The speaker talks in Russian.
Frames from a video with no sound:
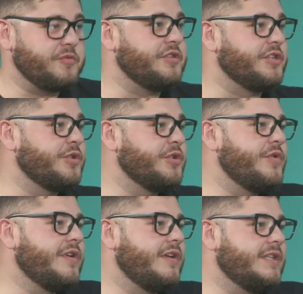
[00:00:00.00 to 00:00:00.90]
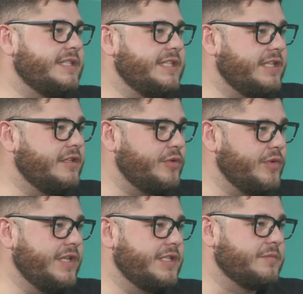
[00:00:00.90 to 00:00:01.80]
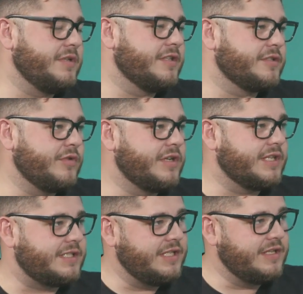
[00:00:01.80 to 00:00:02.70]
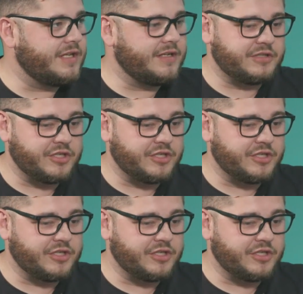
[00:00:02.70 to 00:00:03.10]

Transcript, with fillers: Дмитрий, что такое дикий туризм и насколько сильно,